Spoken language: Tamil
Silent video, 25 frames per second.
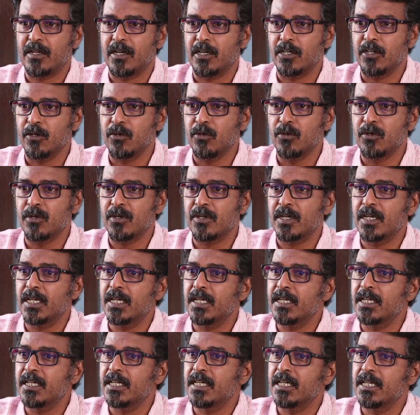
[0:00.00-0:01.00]

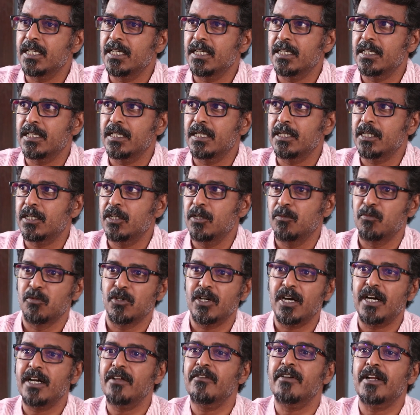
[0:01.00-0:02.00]
கடலூருக்கு
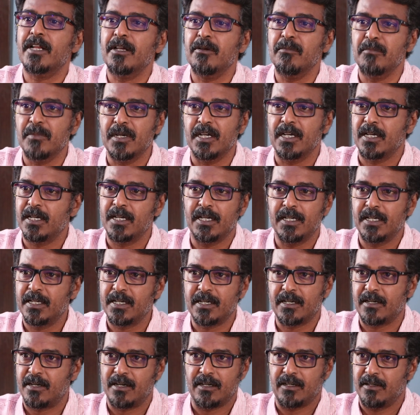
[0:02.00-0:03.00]
முன்னாடி வரையும்
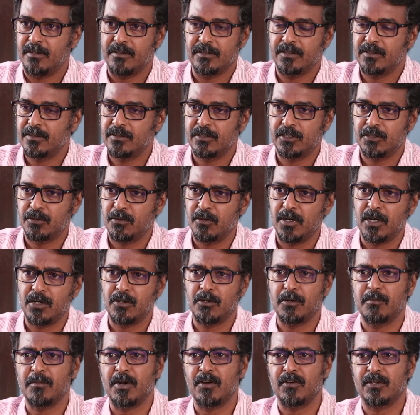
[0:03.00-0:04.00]
இருக்கிறாங்க
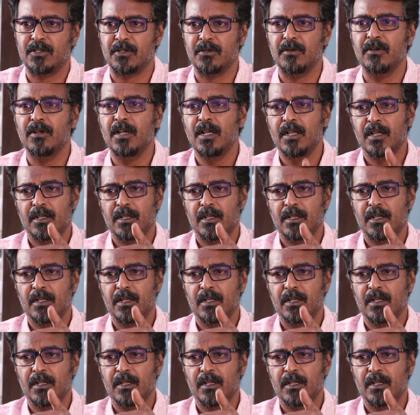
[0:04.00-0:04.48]
திருவாரூர் மாவட்டம் வட